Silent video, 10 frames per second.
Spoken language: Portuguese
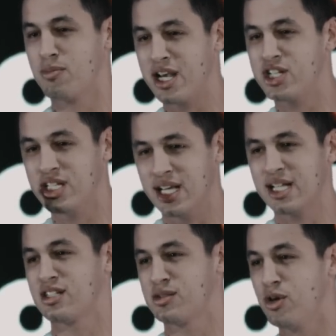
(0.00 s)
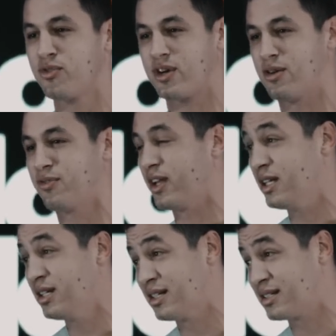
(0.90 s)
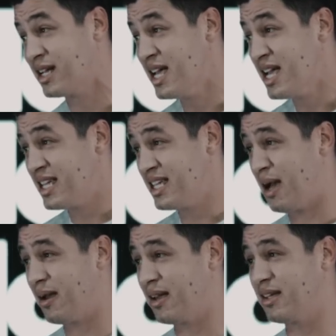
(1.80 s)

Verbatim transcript: mais de 500 mil ficaram feridas, e a,